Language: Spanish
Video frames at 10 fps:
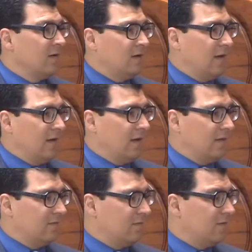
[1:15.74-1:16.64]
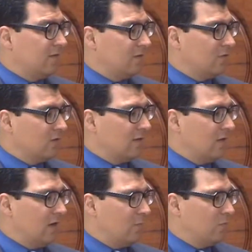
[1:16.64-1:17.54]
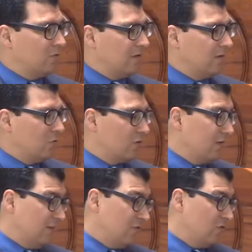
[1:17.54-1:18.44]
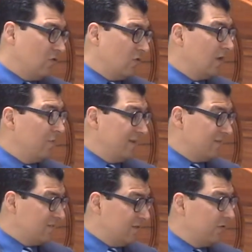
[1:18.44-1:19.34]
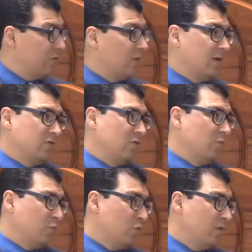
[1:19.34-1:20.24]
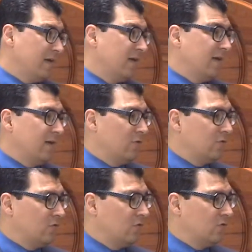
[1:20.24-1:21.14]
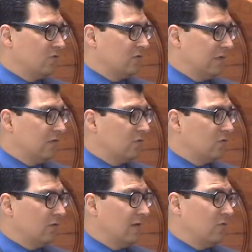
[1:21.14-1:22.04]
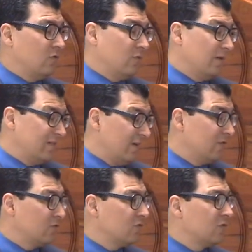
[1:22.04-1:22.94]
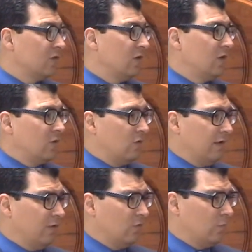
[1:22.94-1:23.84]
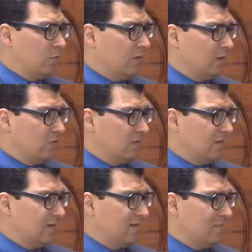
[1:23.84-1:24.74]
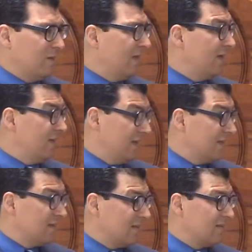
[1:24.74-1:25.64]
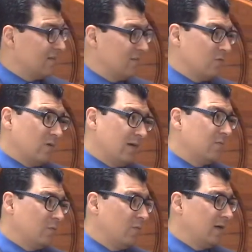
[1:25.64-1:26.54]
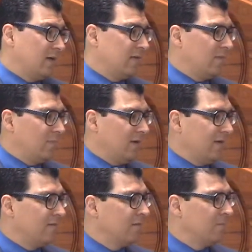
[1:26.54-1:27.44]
Eh, en ese sentido trabajamos en coordinación con el Ministerio de Educación Pública en los 800, en los 900 colegios públicos y 3.500 escuelas públicas del país